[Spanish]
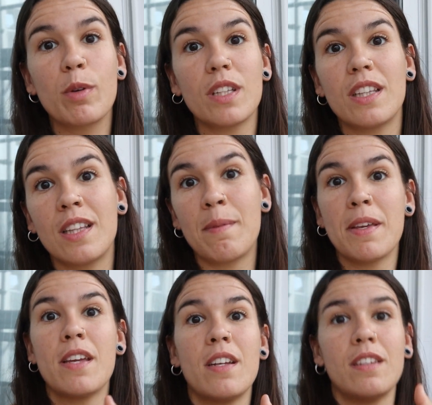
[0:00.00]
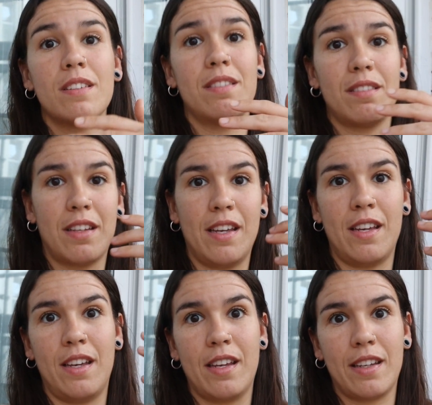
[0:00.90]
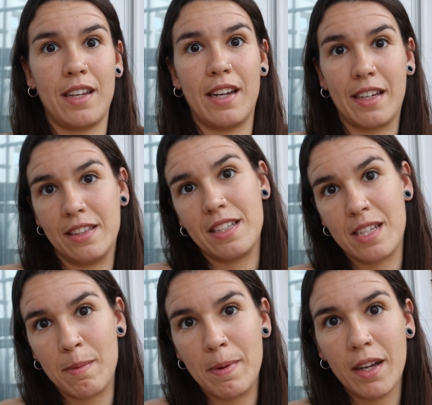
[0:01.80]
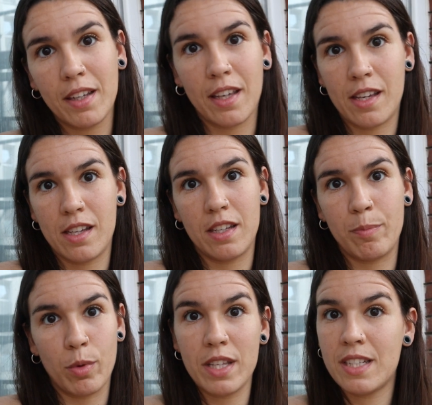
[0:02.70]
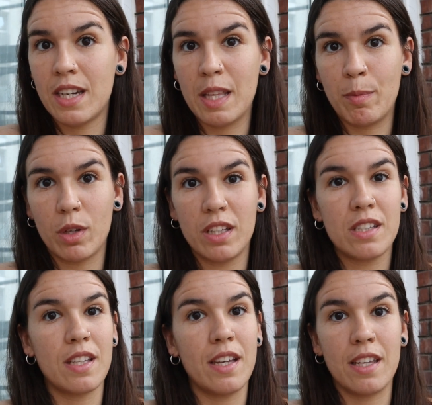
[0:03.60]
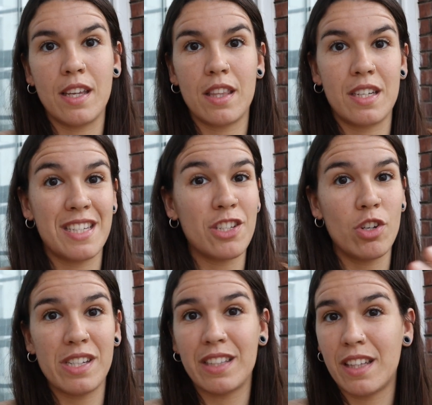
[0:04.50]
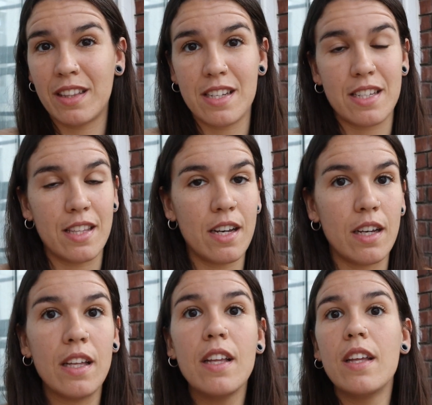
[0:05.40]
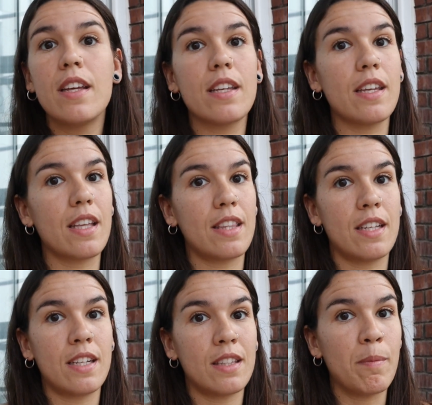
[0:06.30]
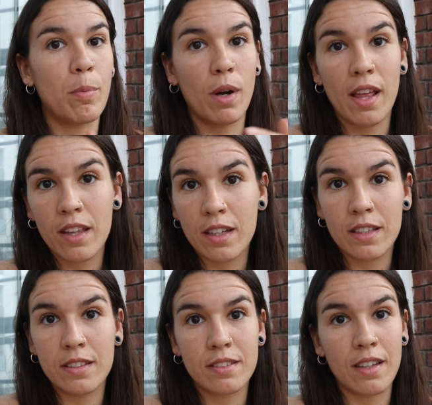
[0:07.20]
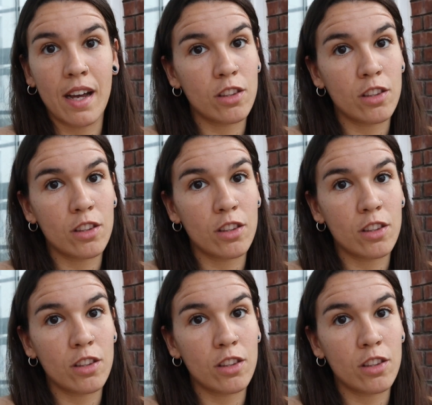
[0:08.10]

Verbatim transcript: Es importante también que, la gente sepa que puede ser deportista y hacer sesiones de alta intensidad y hacer temporadas